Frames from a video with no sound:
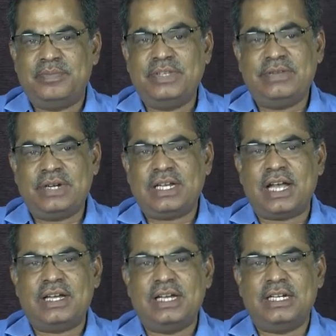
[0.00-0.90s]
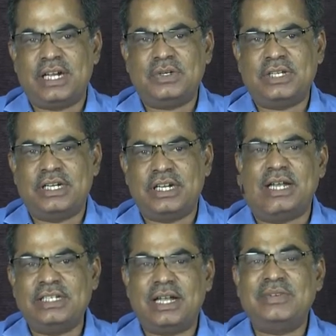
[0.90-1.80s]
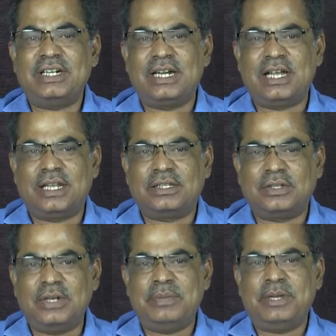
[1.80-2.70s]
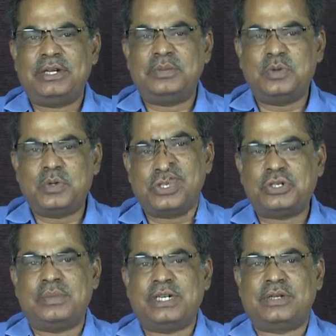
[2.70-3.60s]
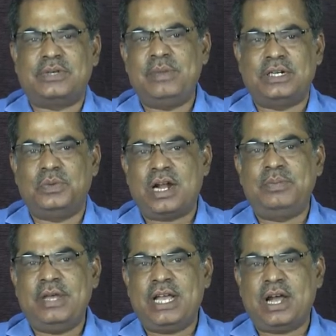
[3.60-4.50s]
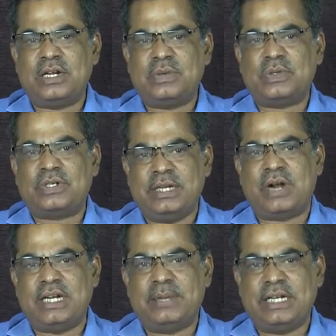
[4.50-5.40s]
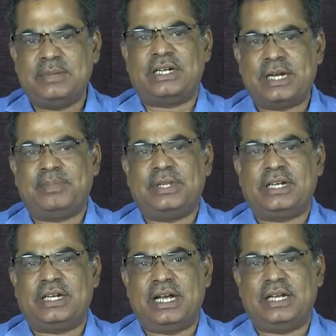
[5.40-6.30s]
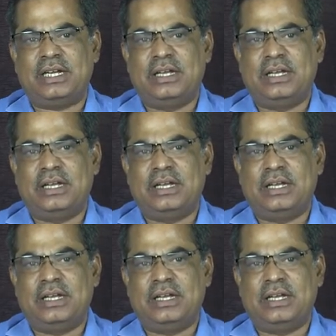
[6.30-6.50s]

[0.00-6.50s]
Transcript: விதிவிலக்காக என்ன சொன்னதென்றால் இவர்கள் அத்தனை பேரும் குற்றமற்றவர்கள் உண்மையான குற்றவாளிகளை மறைப்பதற்காக